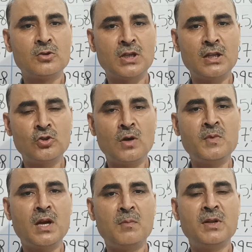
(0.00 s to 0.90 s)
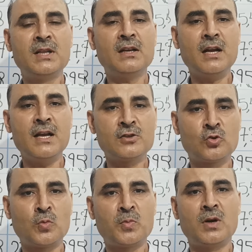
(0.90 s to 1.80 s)
तो साथियों अभी आपने देखा
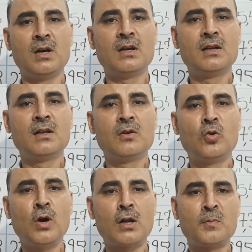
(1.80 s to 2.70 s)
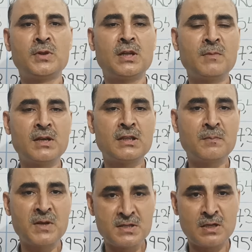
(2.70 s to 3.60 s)
एक्स ग्रुप का ओ आर ओ पी में
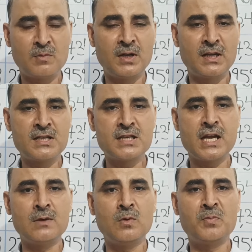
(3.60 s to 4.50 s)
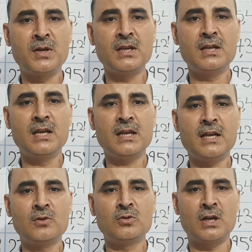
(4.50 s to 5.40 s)
कितनी पेंशन बनेगी चाहे वो प्री
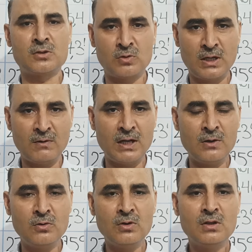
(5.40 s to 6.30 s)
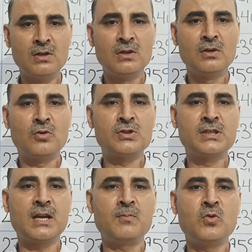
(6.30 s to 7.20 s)
एक एक दो हज़ार सोलह वाले हों और
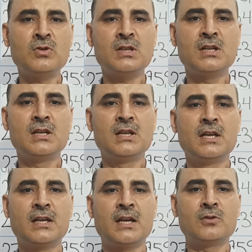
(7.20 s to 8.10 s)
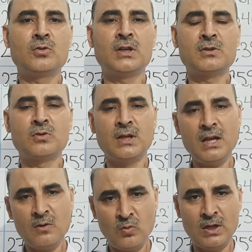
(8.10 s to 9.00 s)
चाहे पोस्ट एक एक दो हज़ार
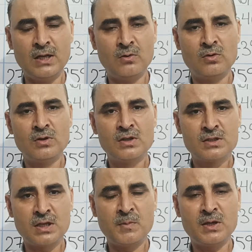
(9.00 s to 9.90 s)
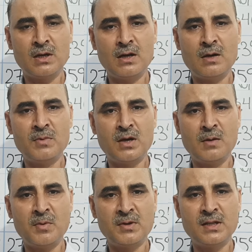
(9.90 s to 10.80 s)
सोलह वाले हों सभी का आप,
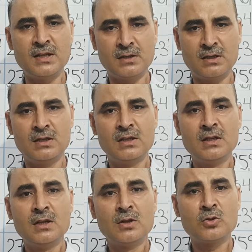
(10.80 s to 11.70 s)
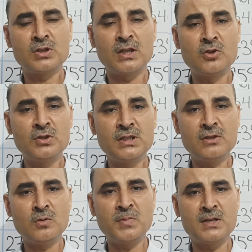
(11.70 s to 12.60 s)
आपने देखा तो साथियों
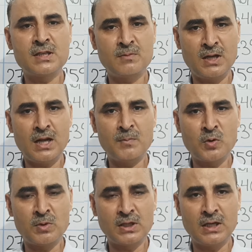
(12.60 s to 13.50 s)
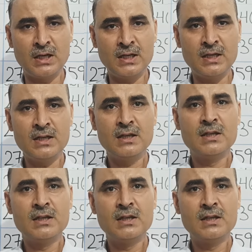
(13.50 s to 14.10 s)
ये जो पेंशन मैंने आपको बताया है